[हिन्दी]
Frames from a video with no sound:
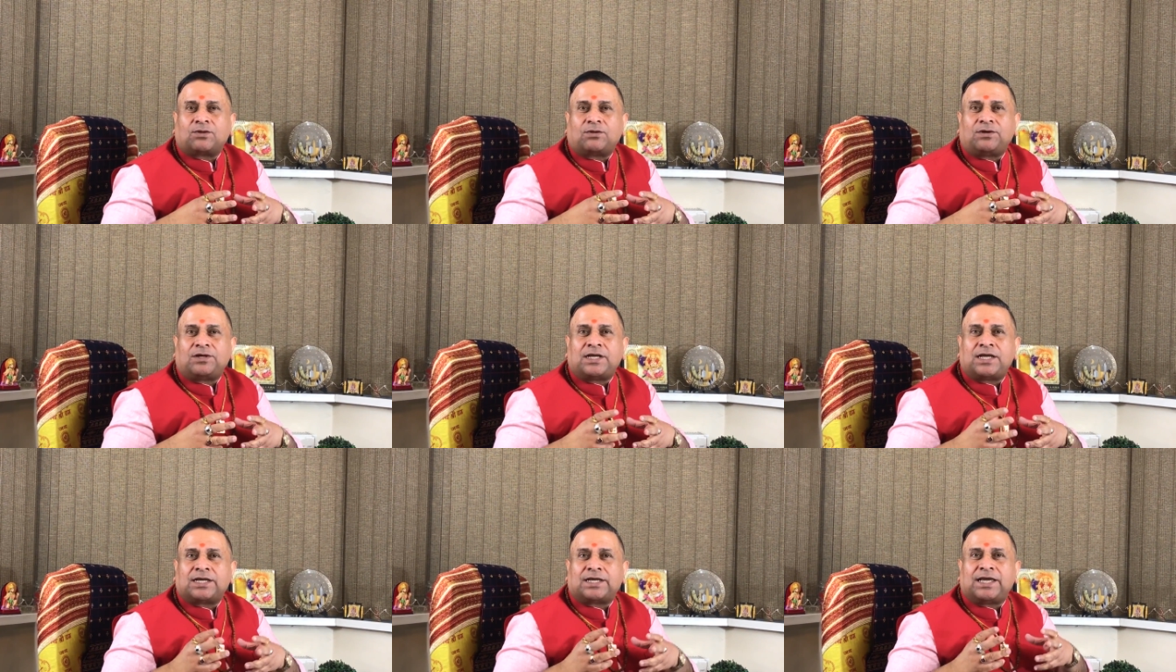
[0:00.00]
तो
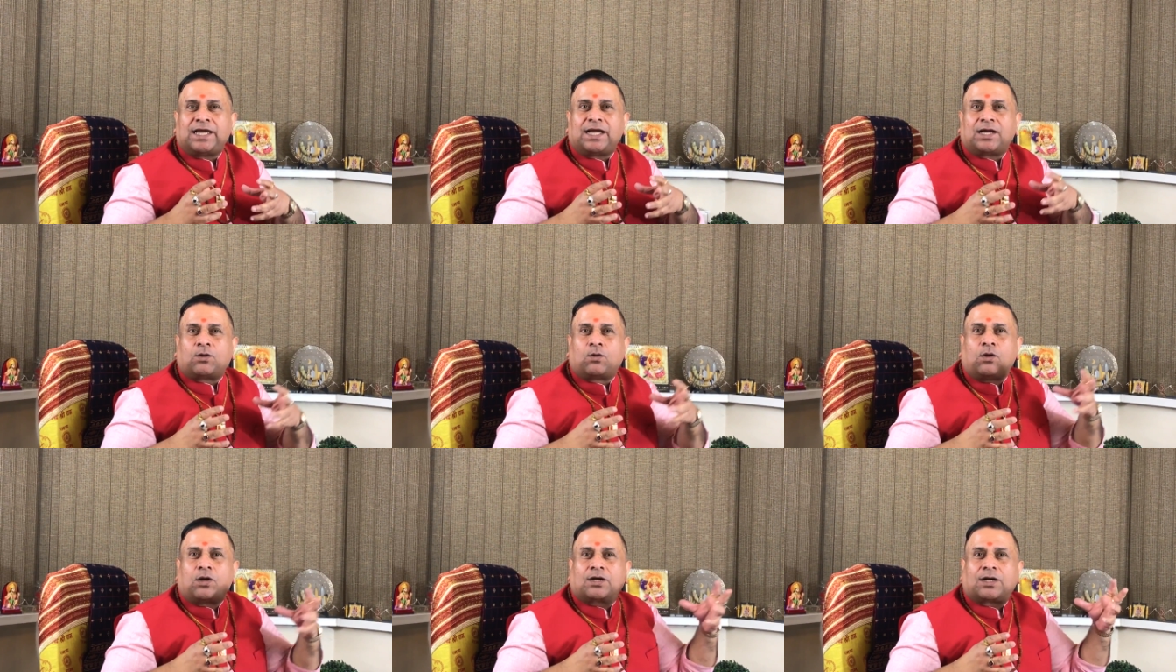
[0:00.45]
नहीं है कि
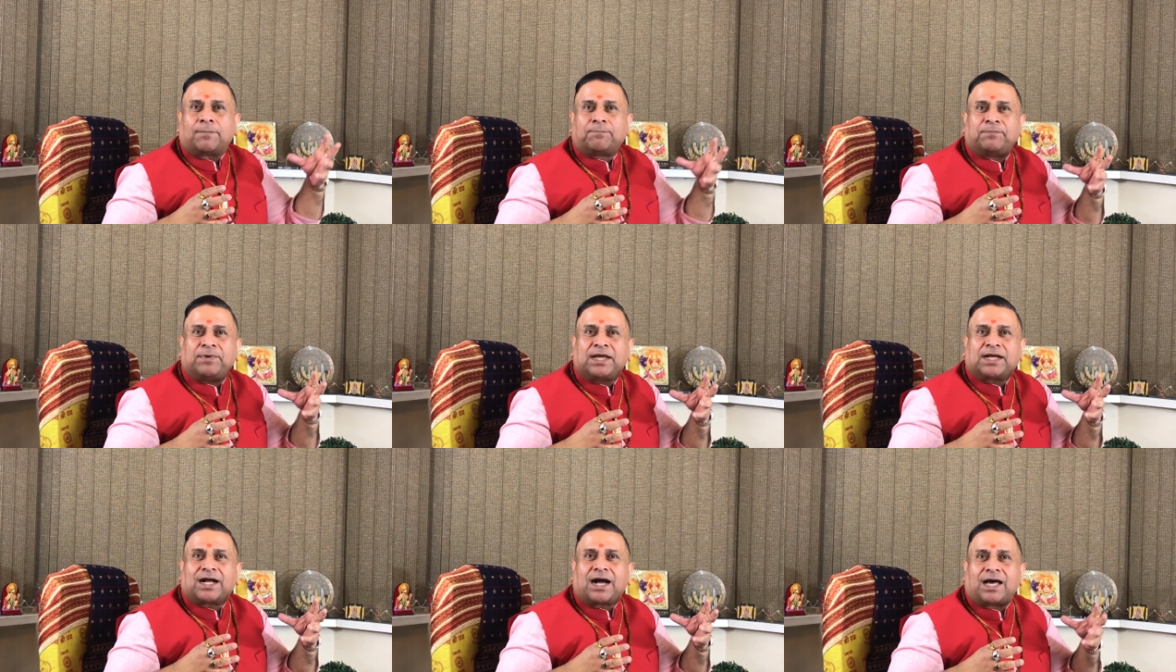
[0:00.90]
एक
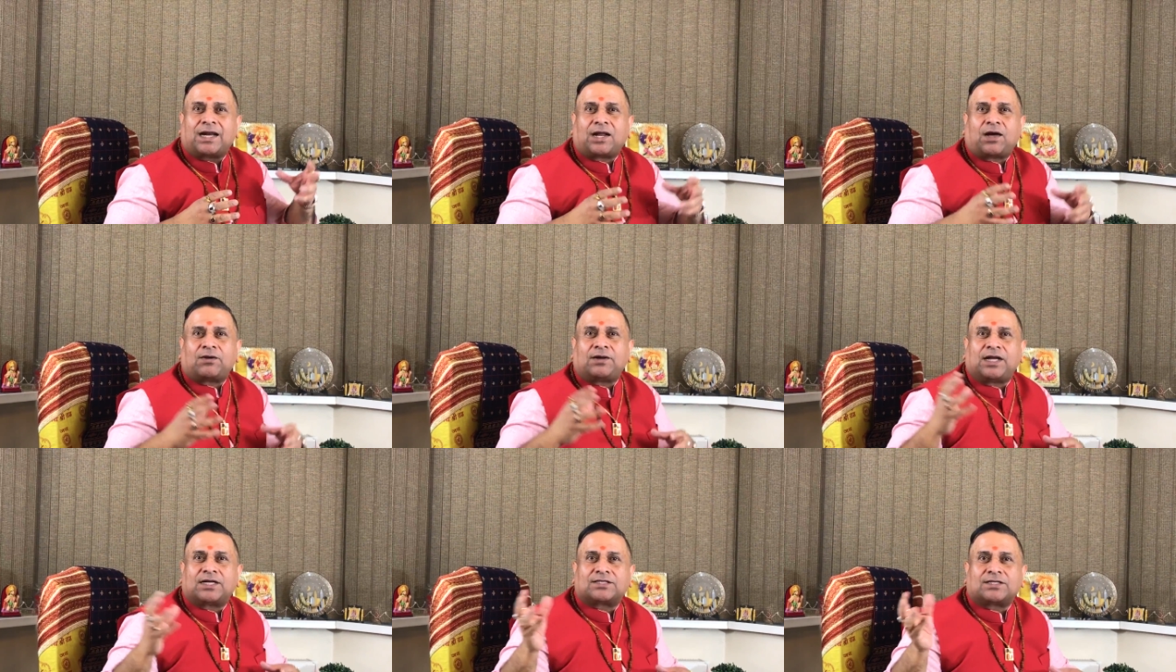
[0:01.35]
गोलगप्पे खा
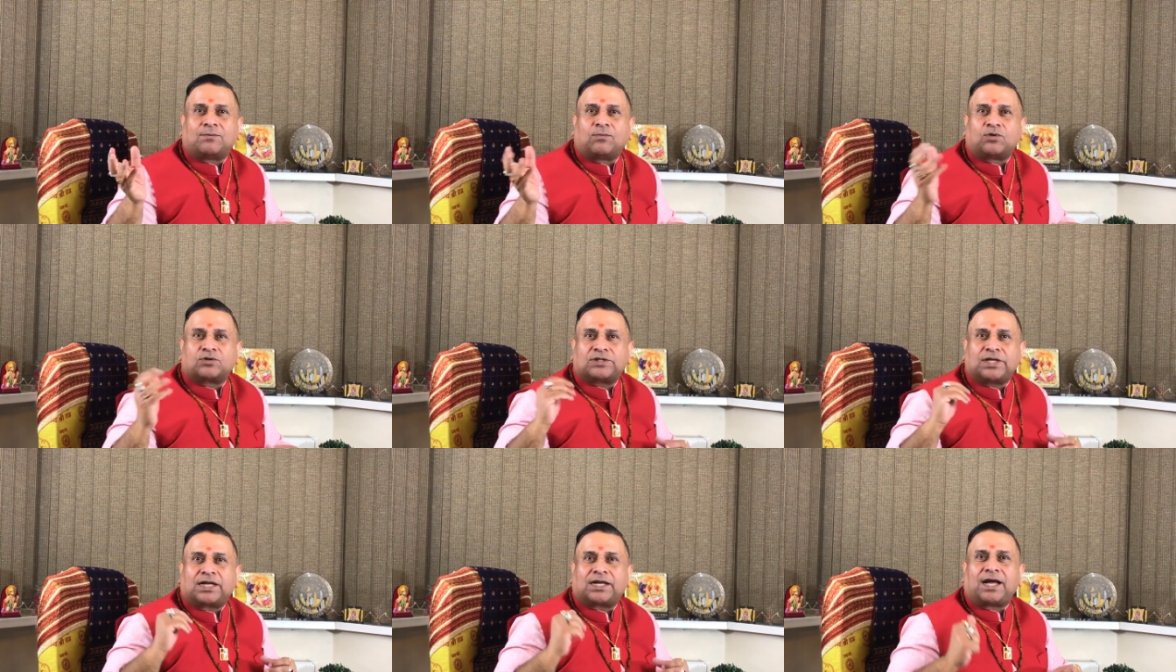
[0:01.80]
रहा और एक
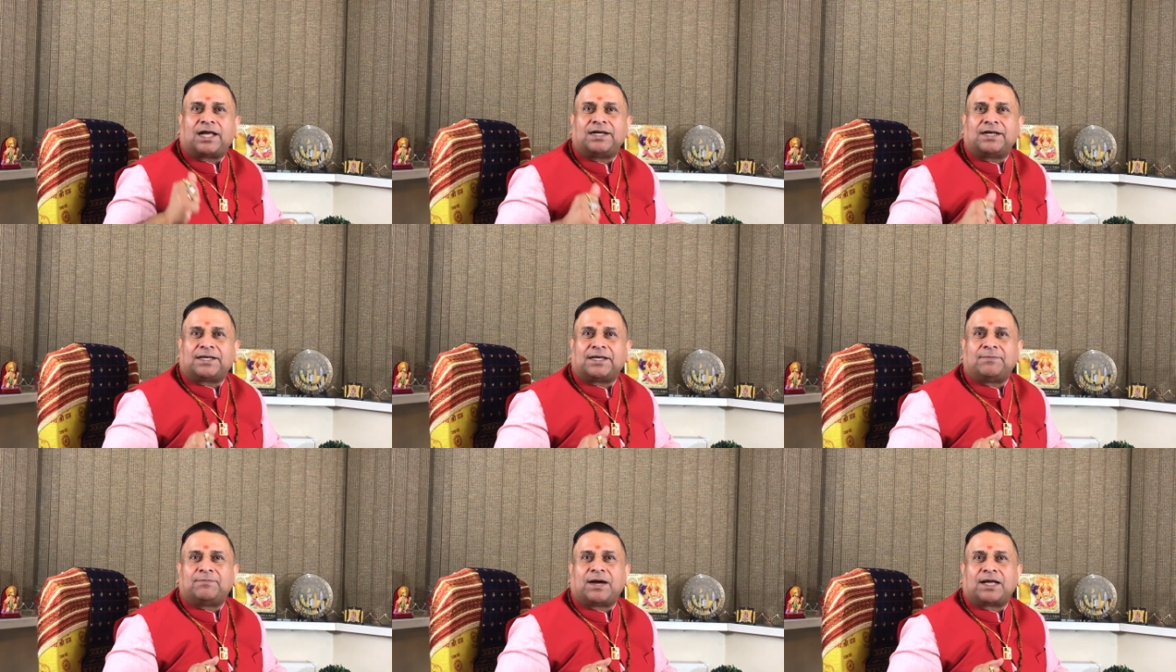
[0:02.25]
समोसे
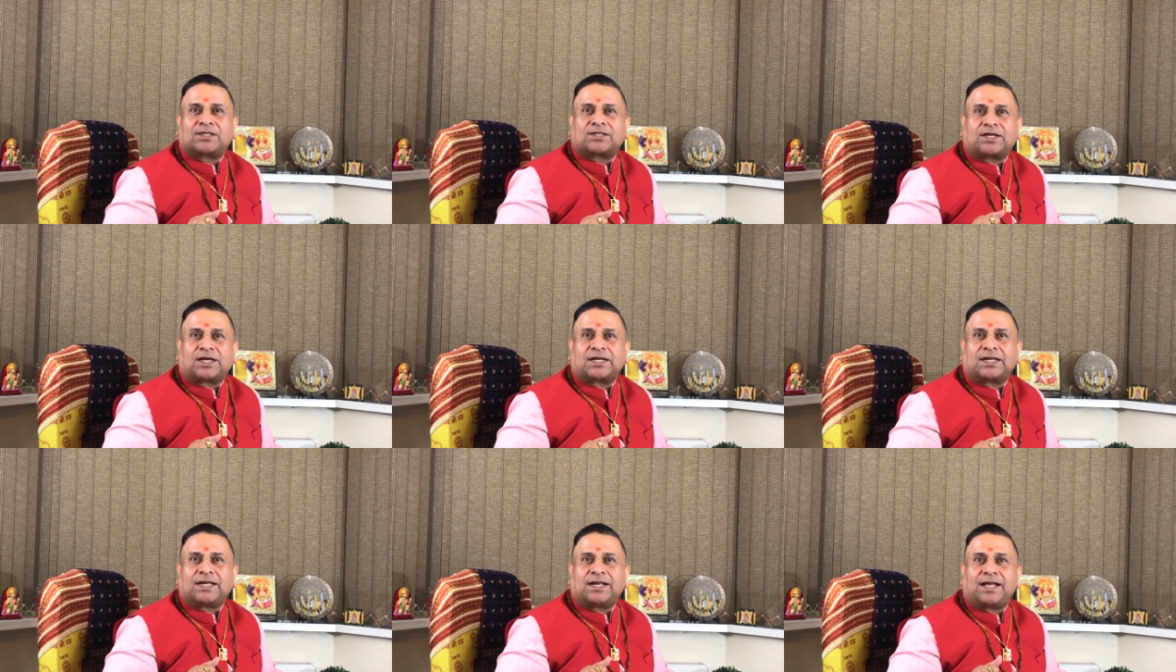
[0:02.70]
खाने की बात
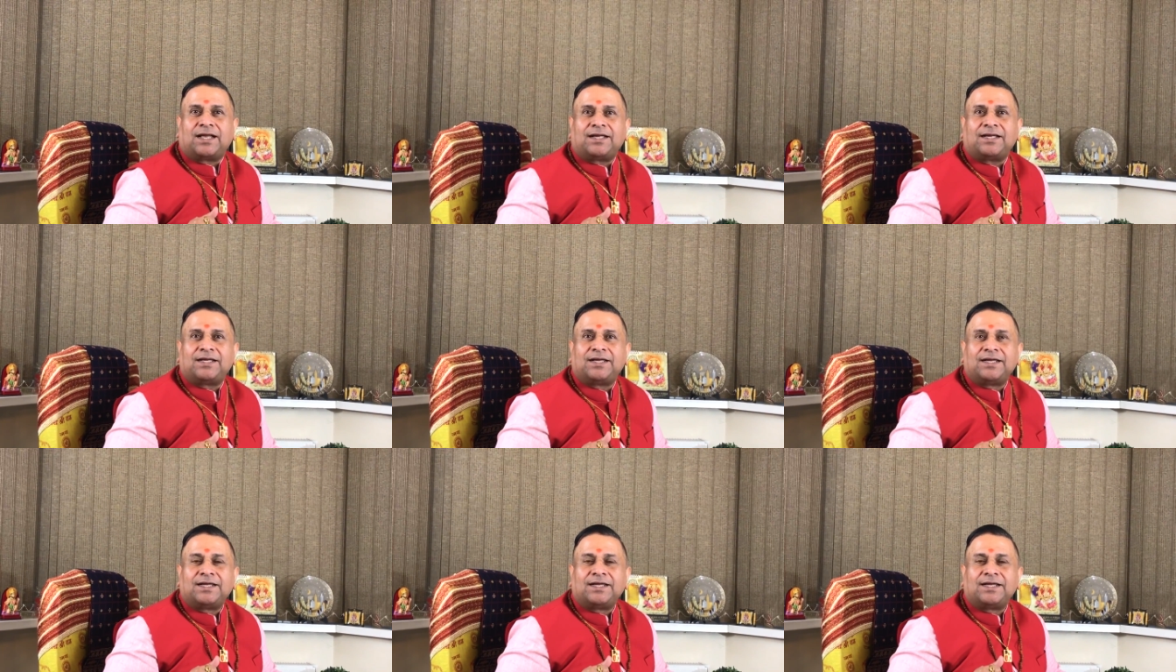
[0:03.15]
करेगा